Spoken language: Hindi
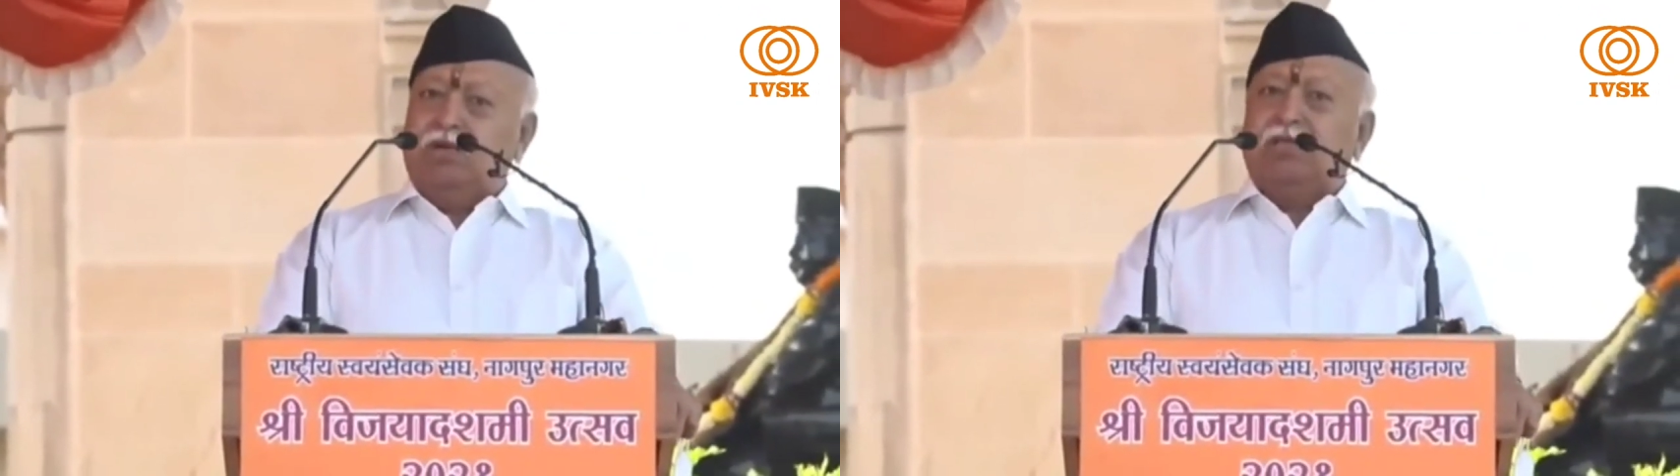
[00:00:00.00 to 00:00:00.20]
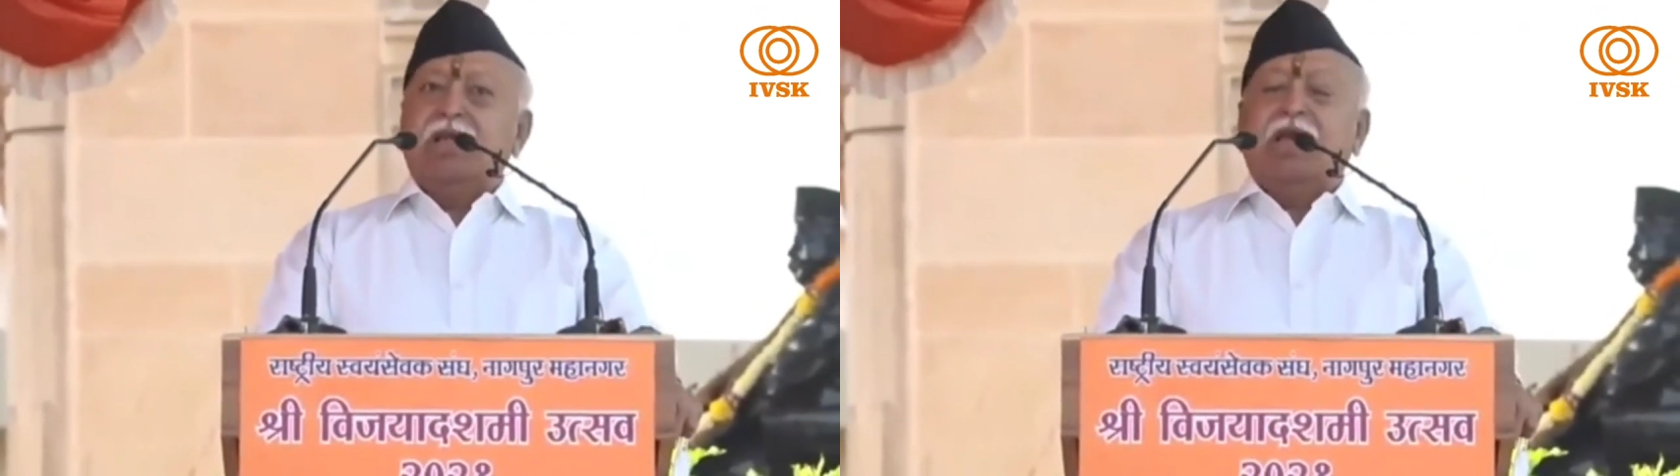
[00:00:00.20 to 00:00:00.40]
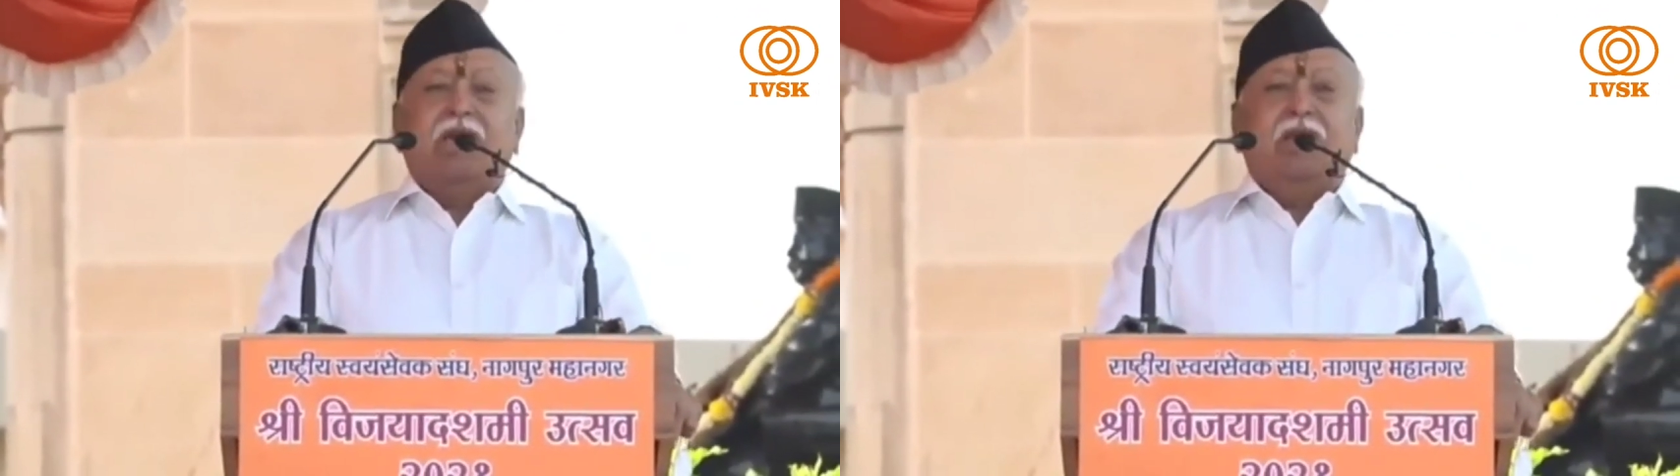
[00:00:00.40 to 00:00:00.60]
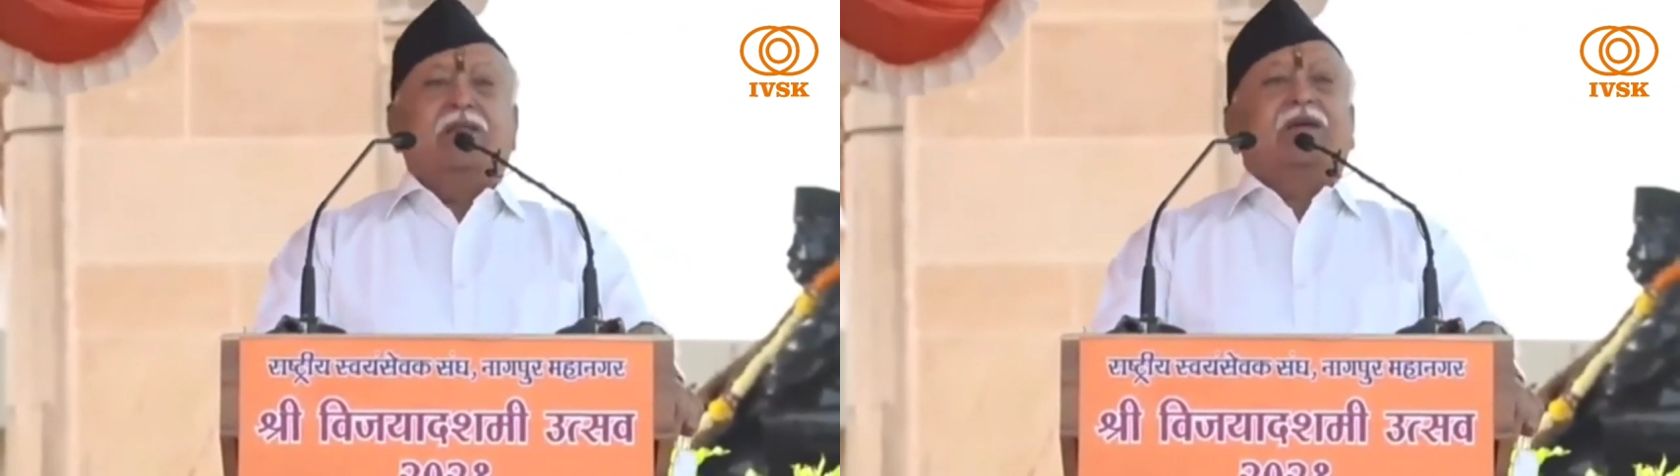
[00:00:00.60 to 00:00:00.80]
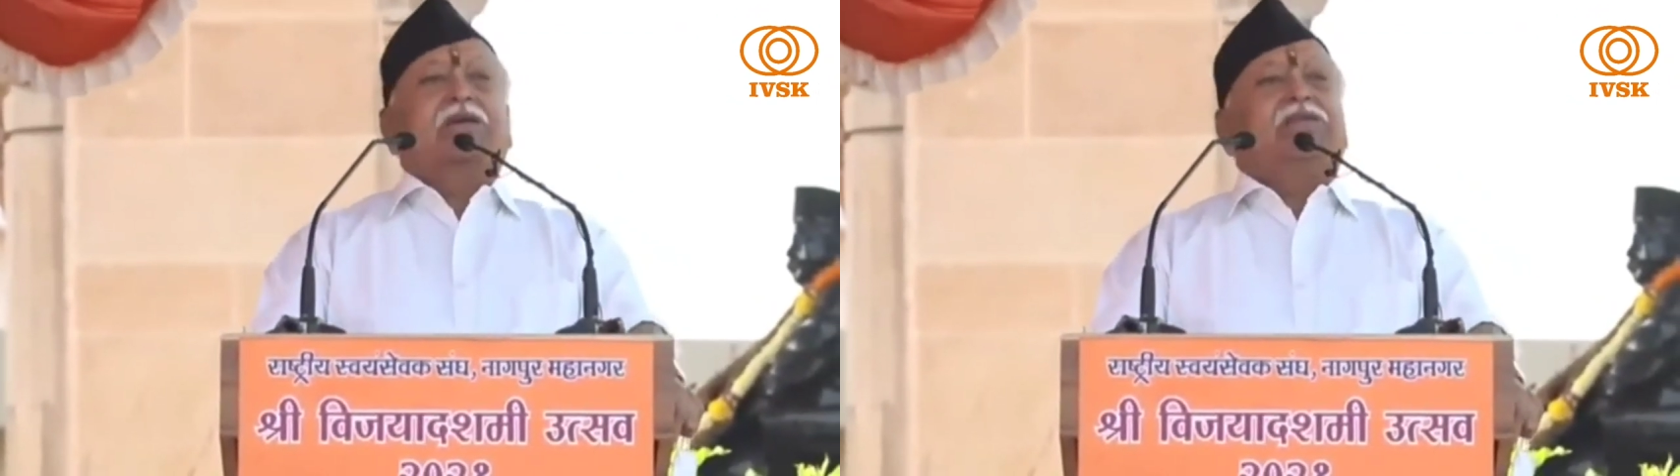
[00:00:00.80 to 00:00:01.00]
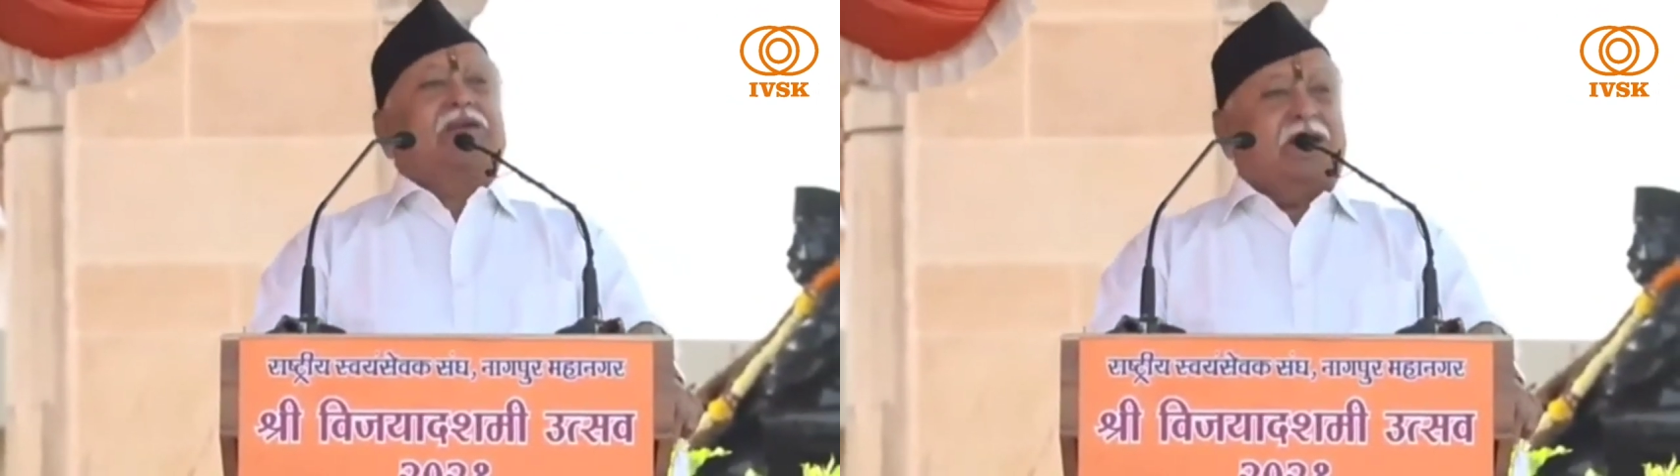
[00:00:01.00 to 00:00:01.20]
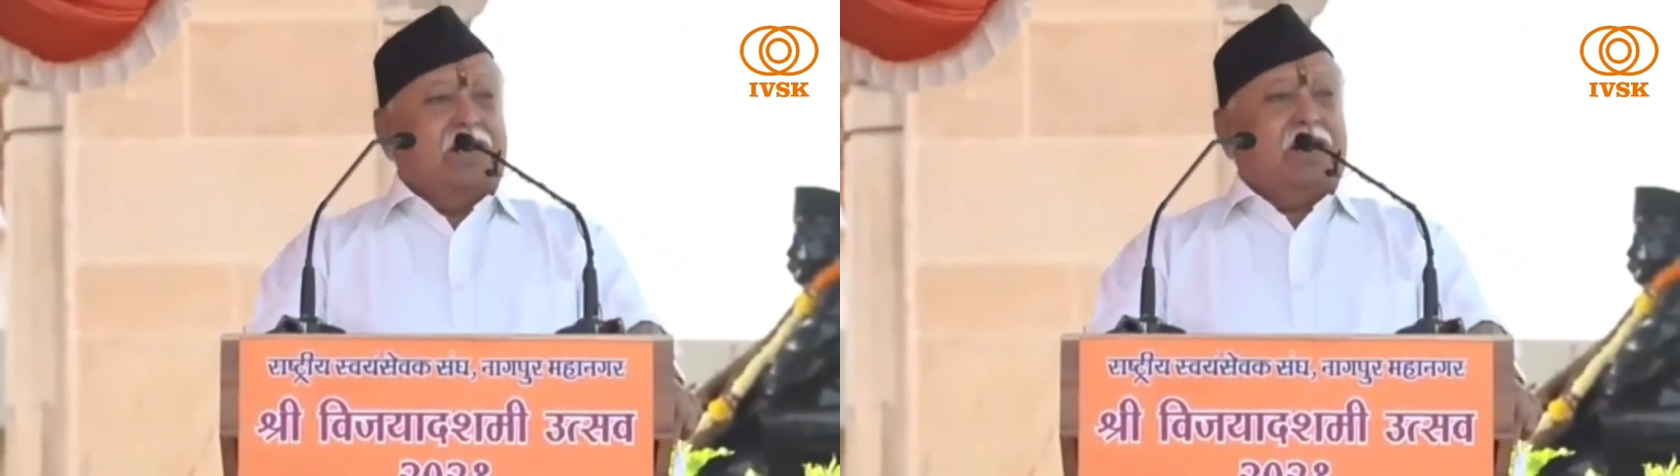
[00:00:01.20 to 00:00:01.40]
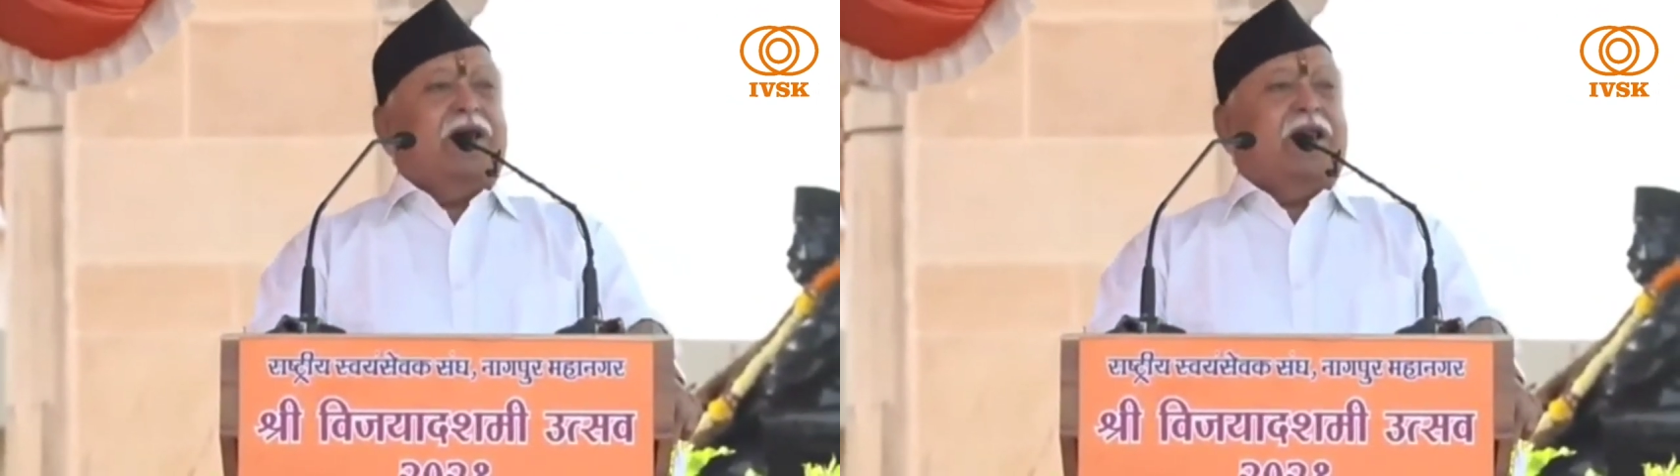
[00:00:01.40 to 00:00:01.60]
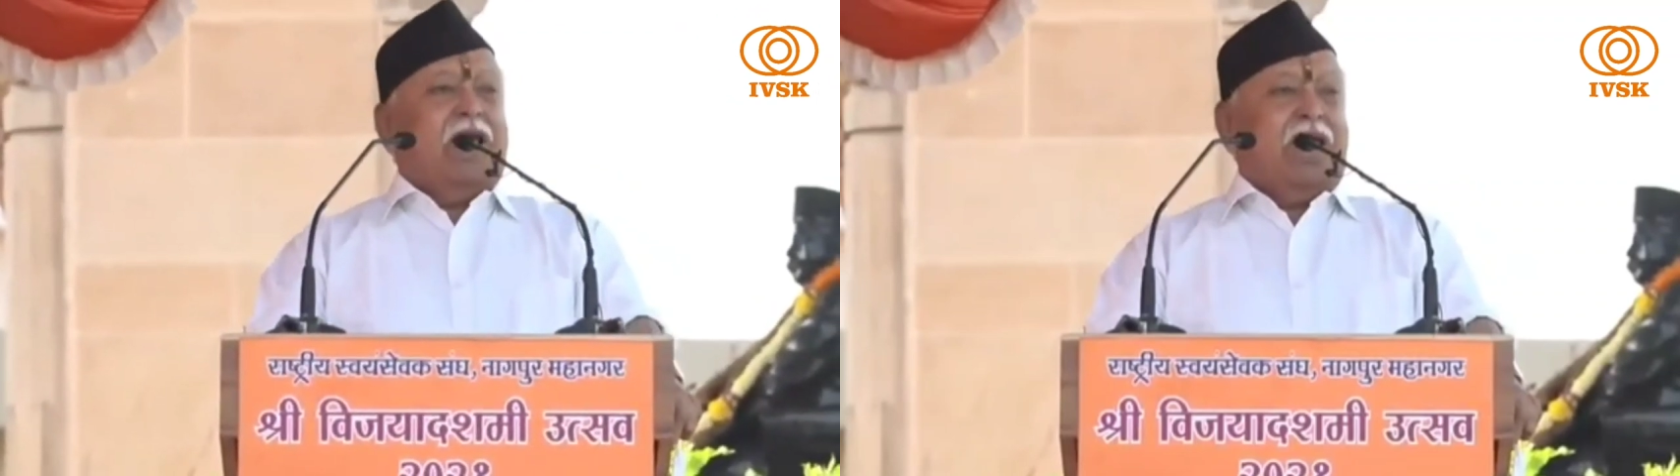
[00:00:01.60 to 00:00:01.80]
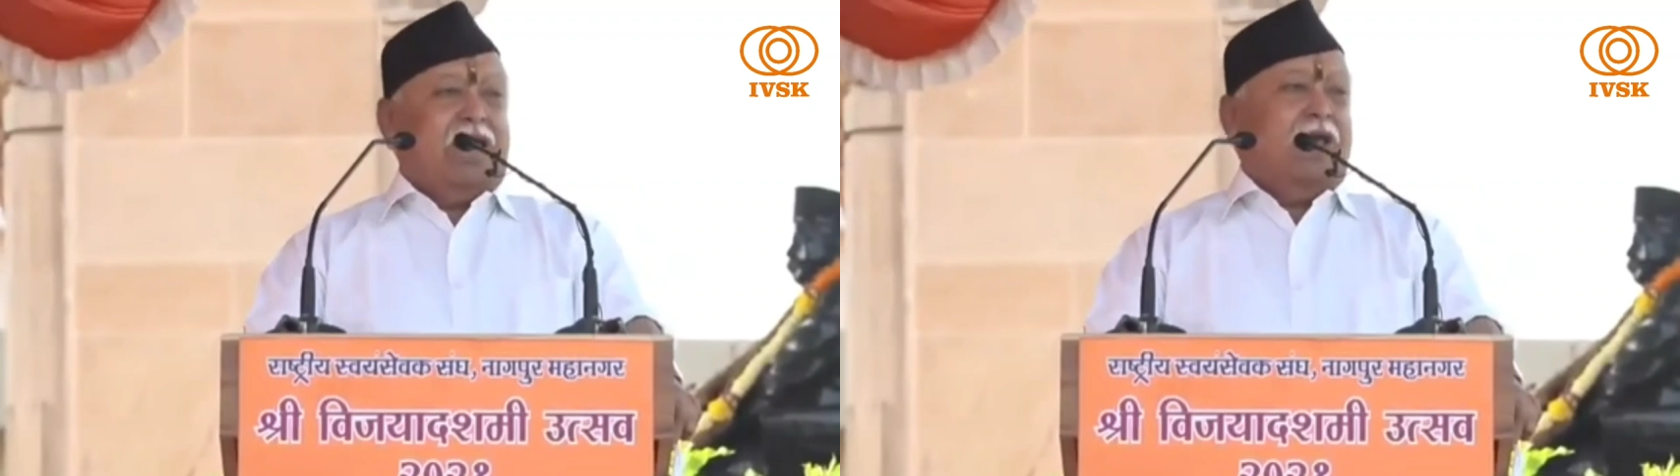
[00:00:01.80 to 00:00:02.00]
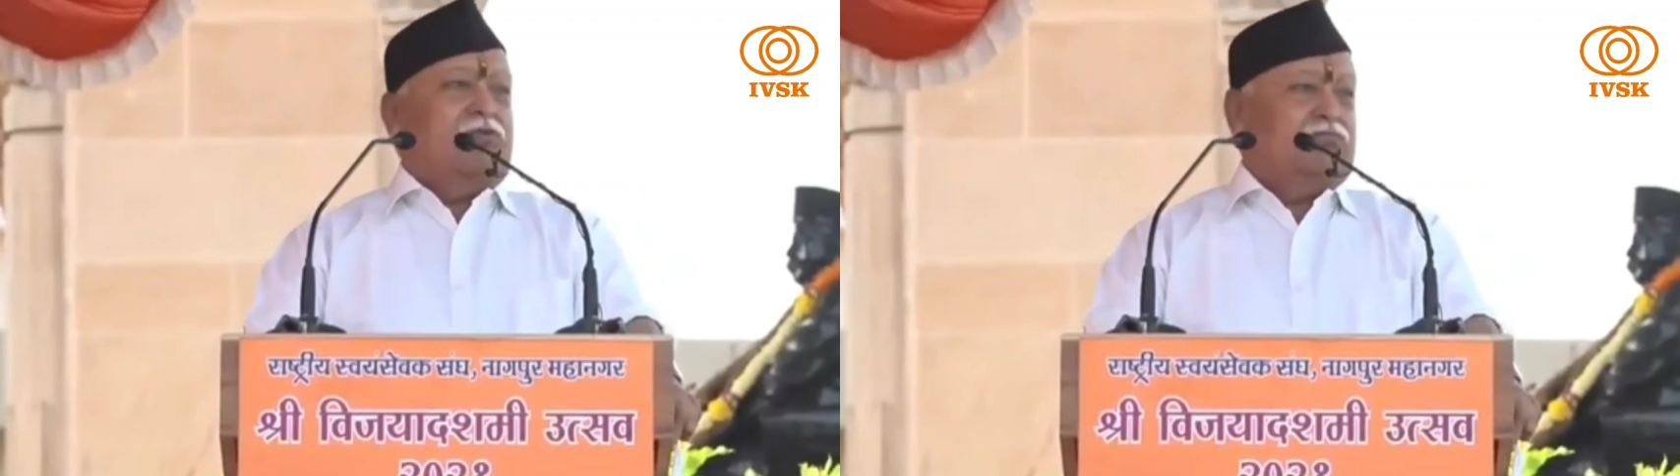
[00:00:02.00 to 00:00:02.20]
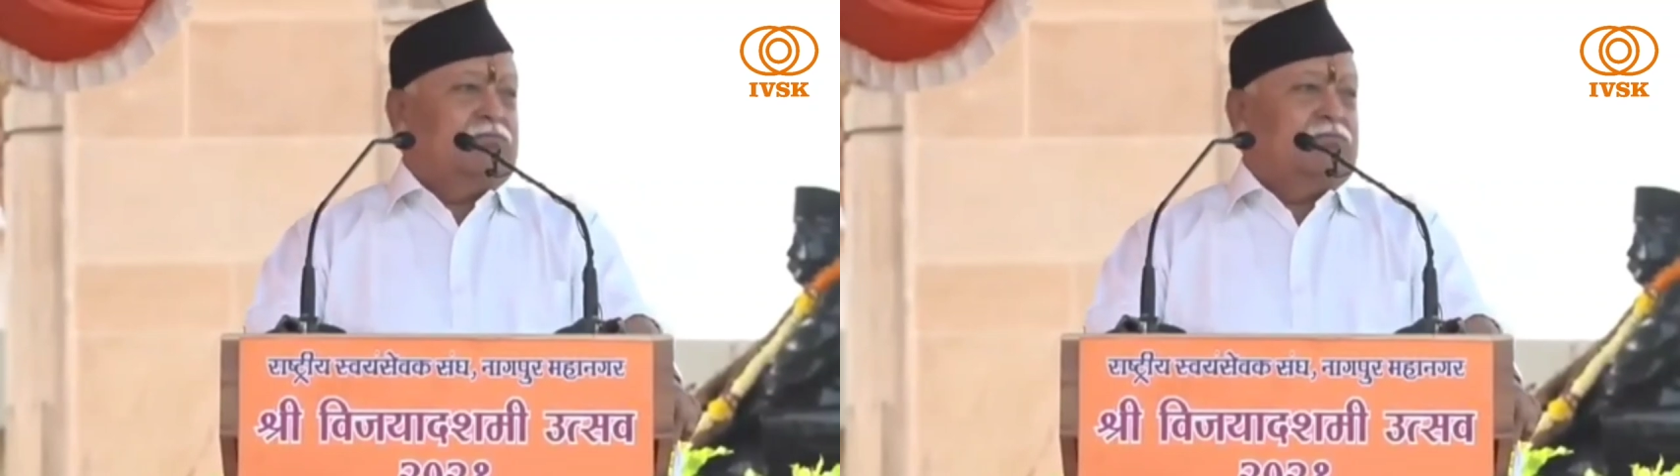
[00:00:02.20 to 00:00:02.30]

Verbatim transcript: इसलिए हिंद की चादर कहलाए